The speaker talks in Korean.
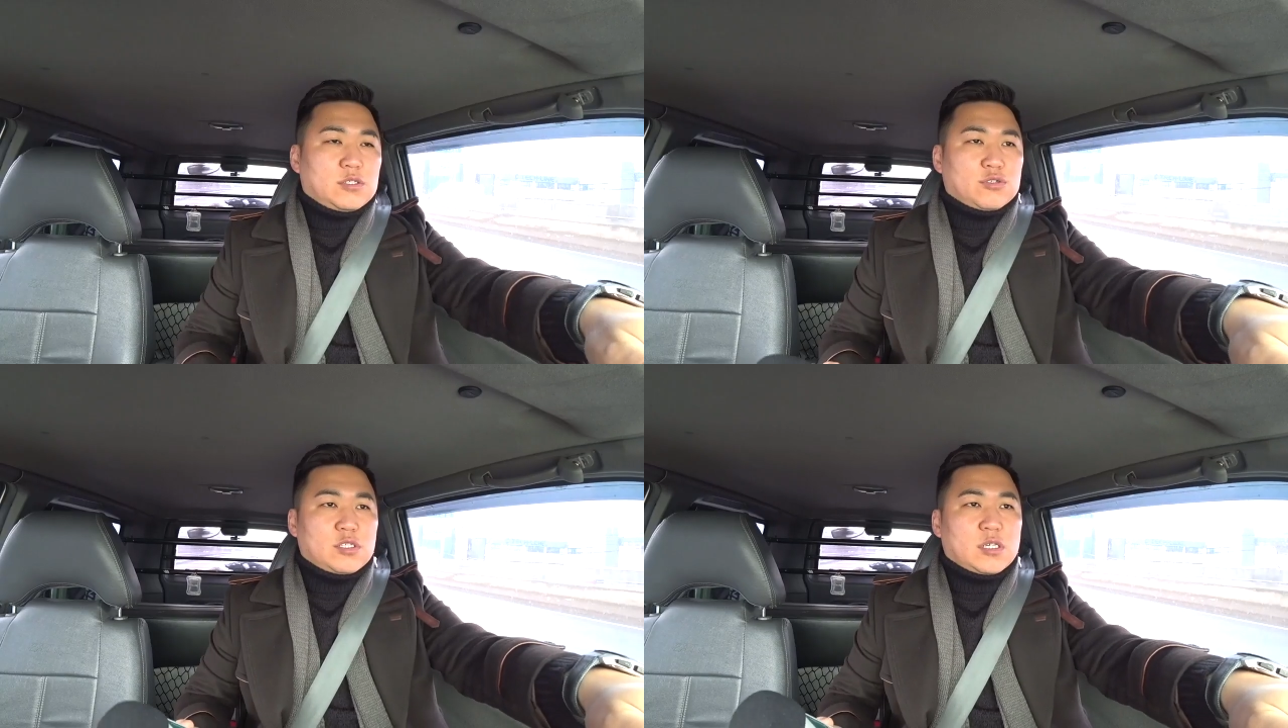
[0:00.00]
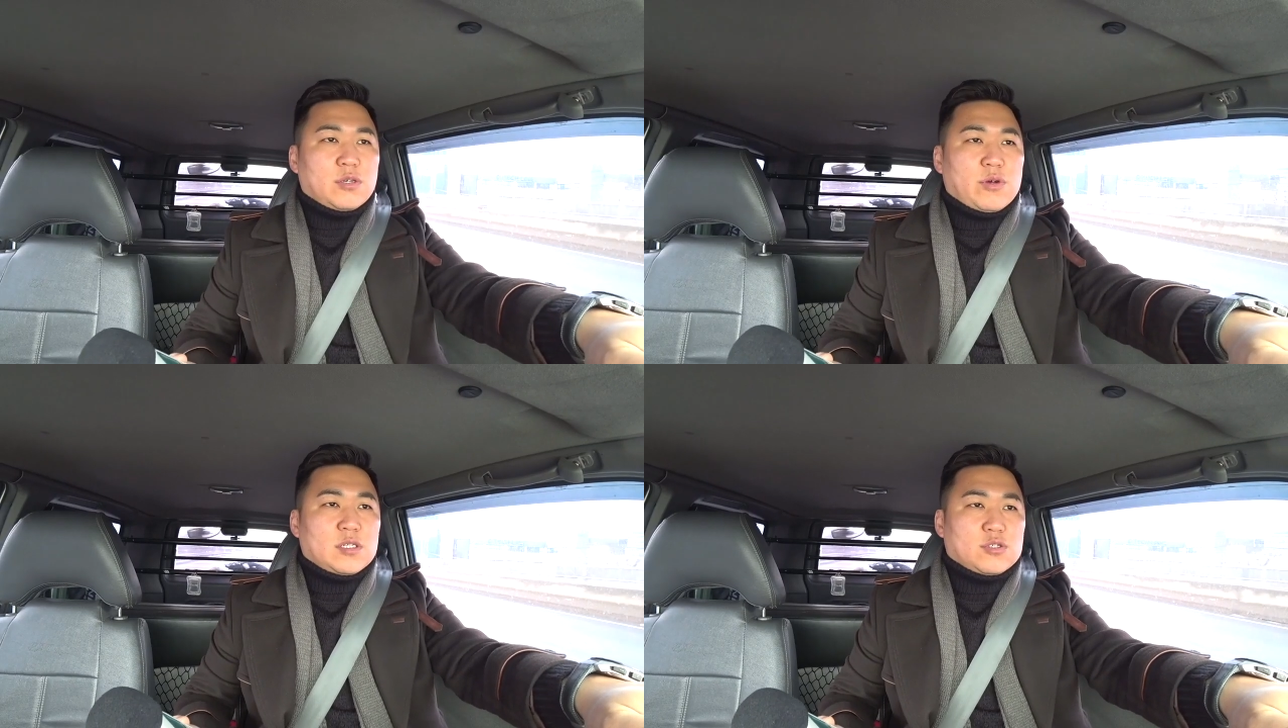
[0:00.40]
6 0 k
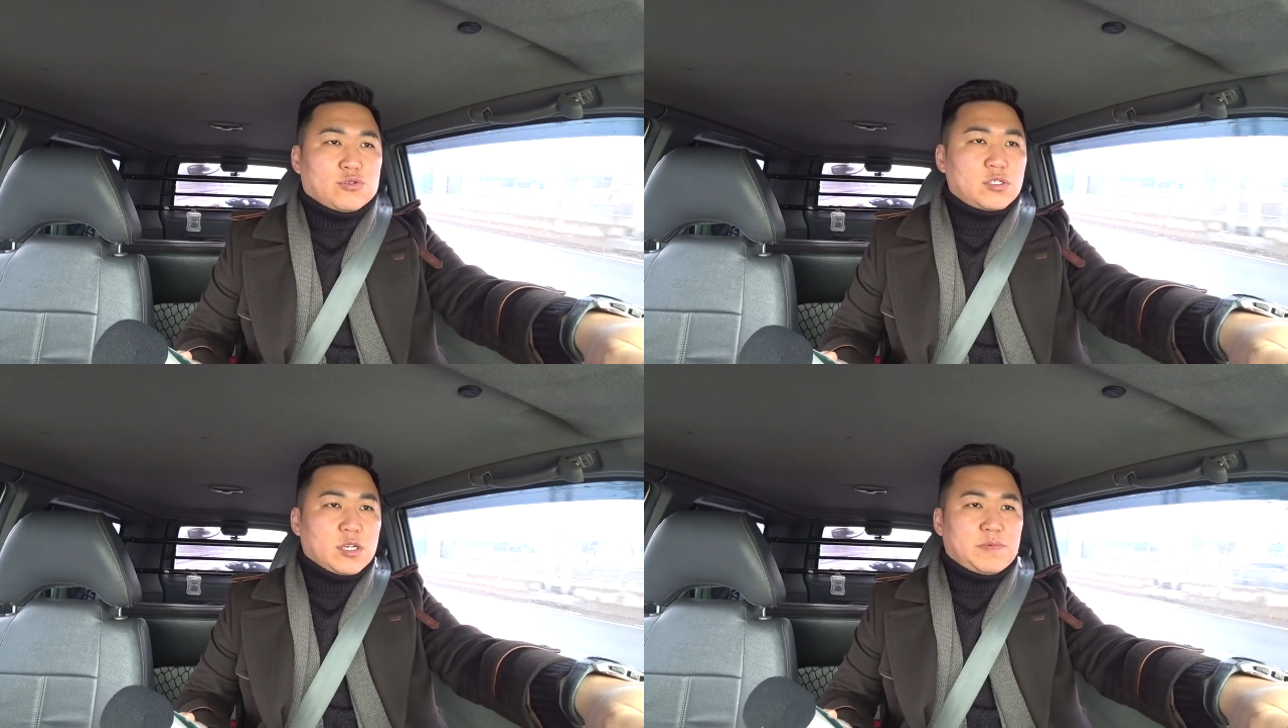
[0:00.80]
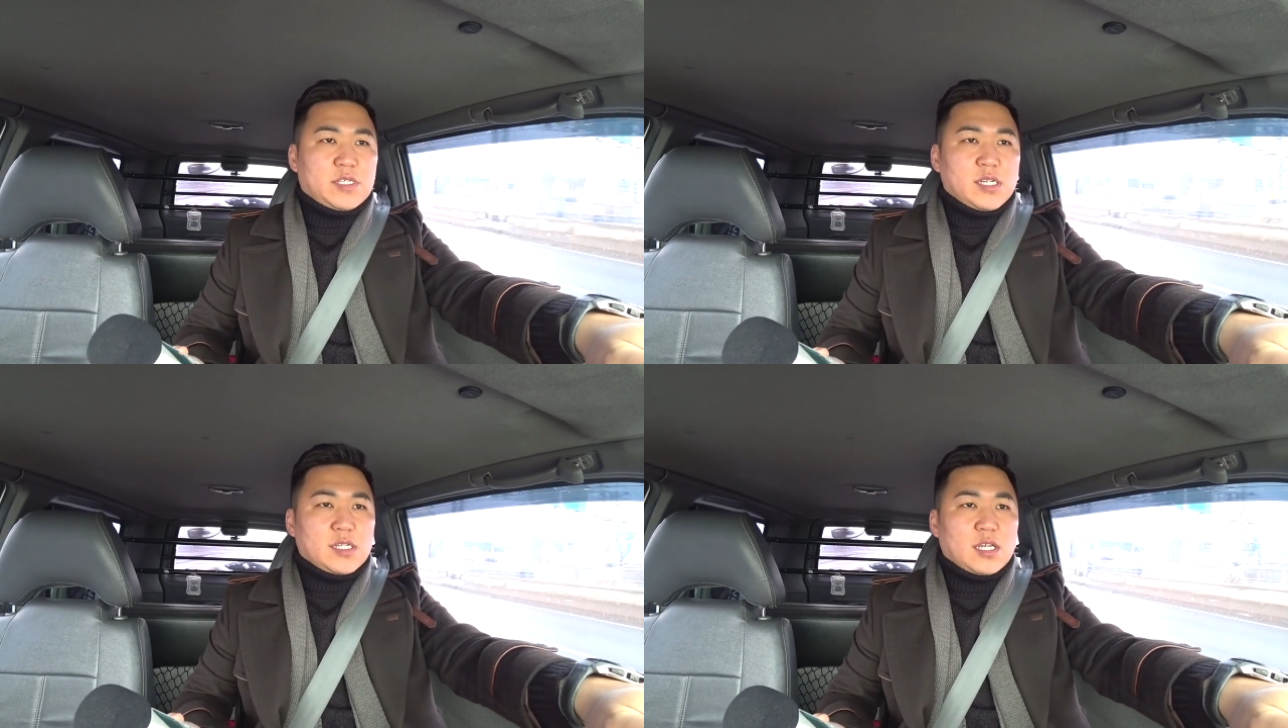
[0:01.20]
m 에서6
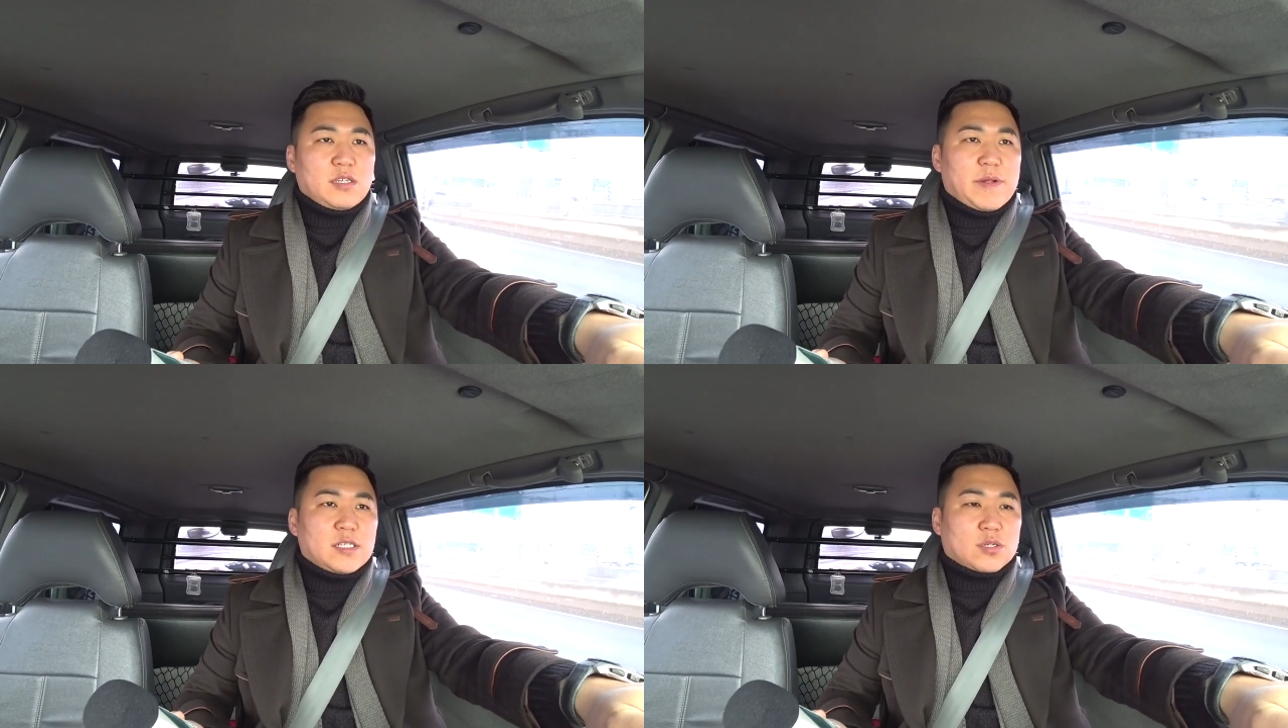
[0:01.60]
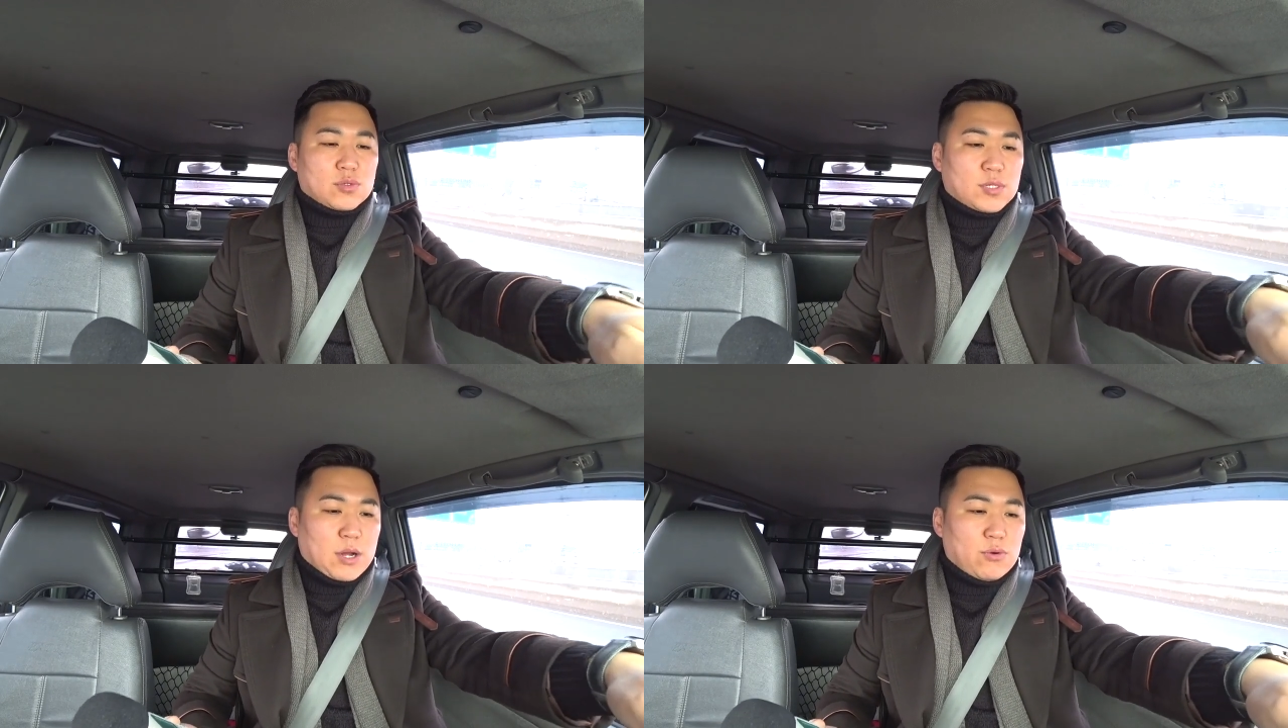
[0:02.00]
7칠데
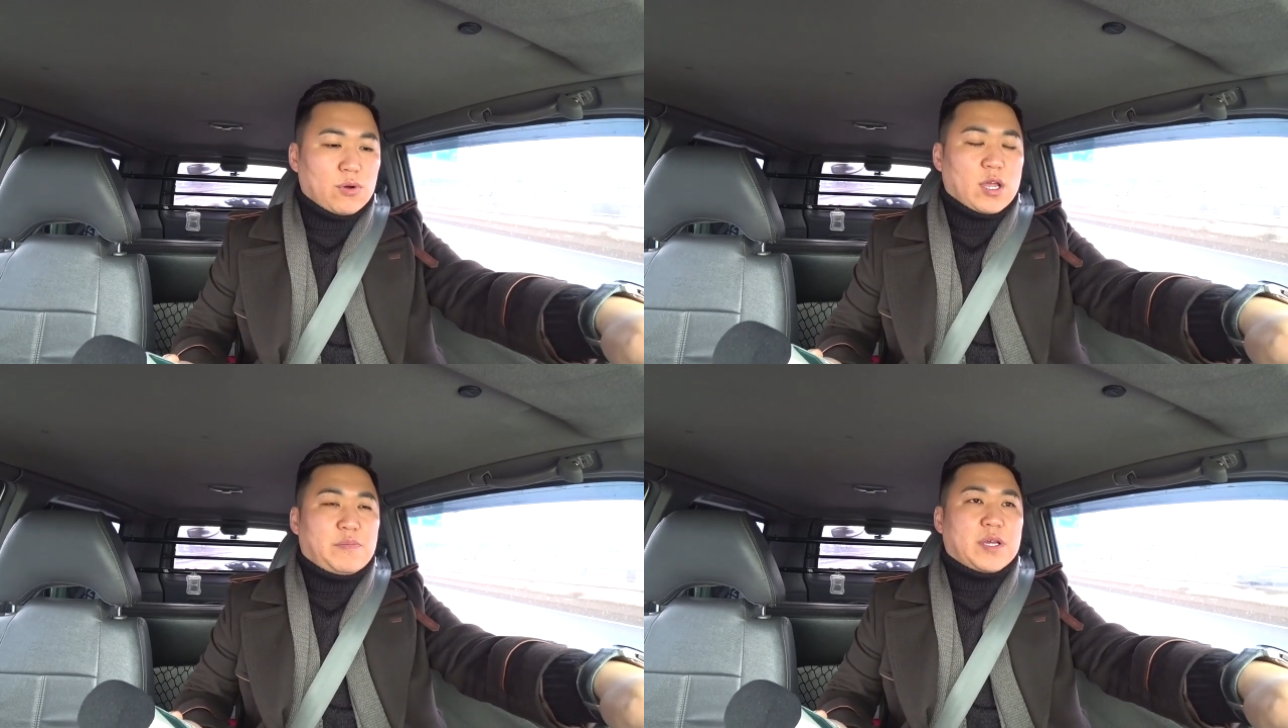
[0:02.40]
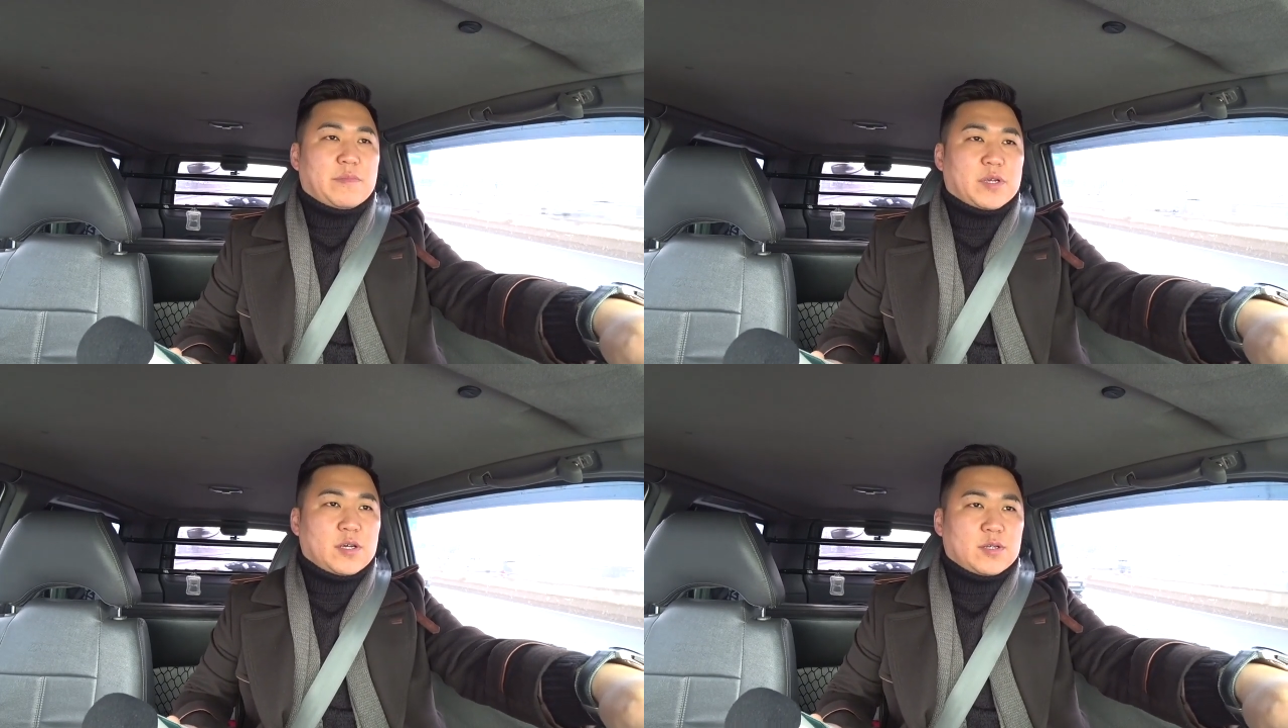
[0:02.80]
정도 나온 거에
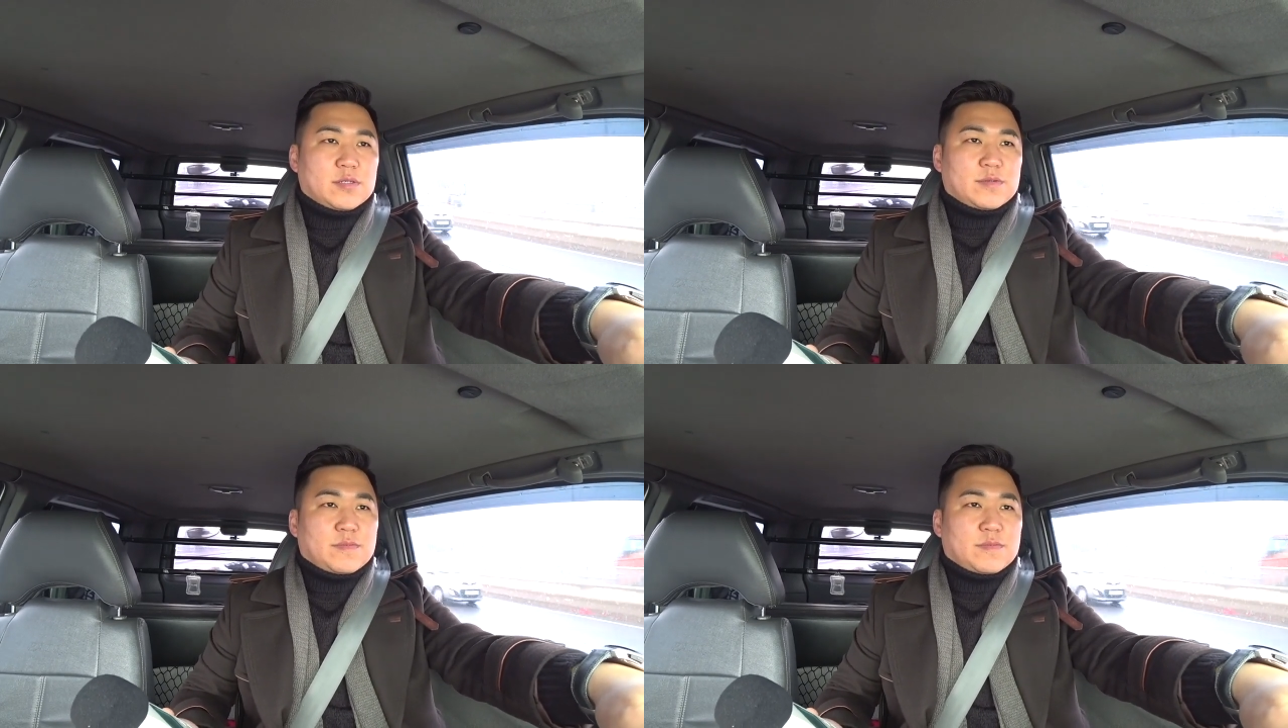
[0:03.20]
비하면